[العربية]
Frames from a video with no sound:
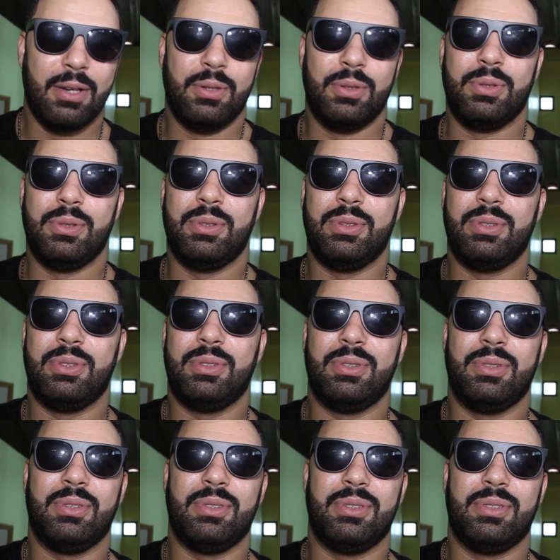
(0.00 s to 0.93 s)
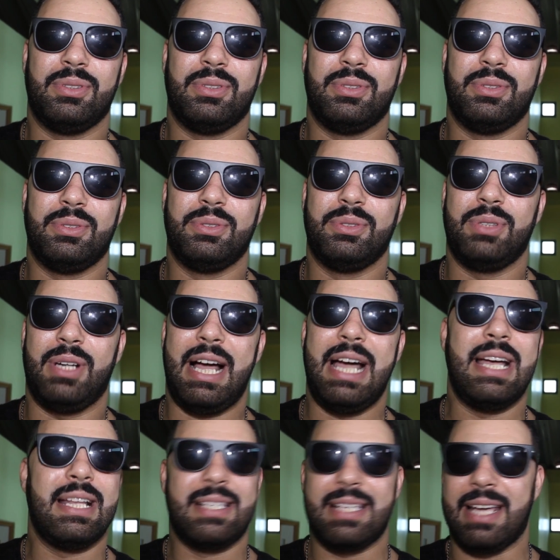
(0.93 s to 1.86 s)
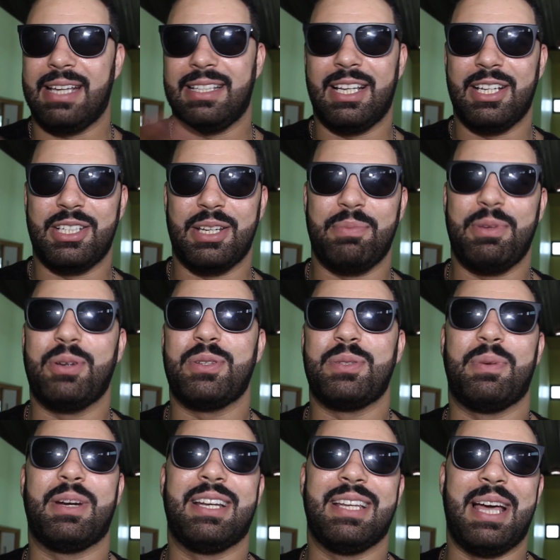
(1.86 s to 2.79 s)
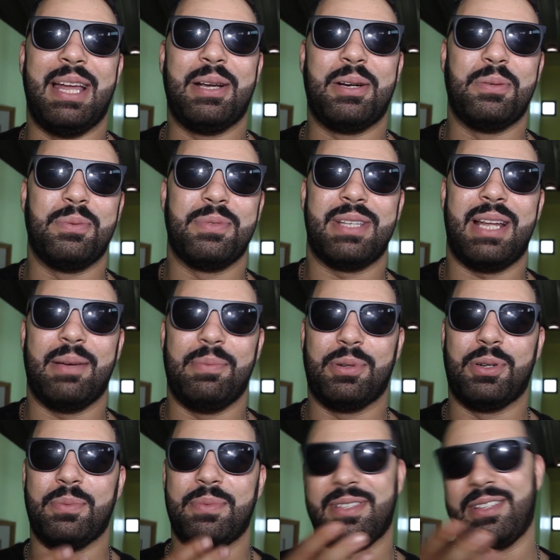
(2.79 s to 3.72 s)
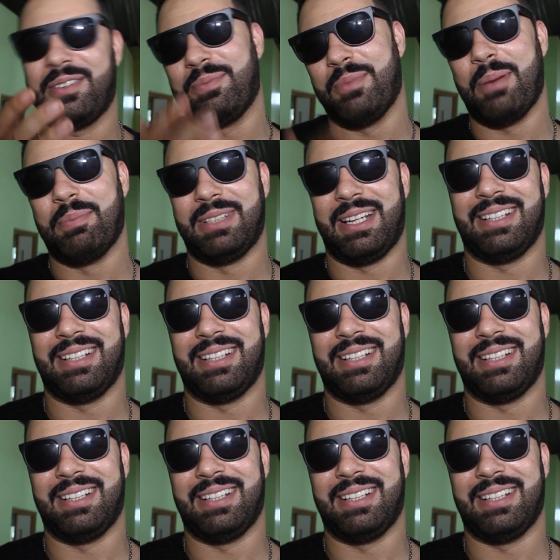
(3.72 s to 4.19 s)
وحياه سعيده للجميع تبارك الله عليكم تنحبكم بزاف محمد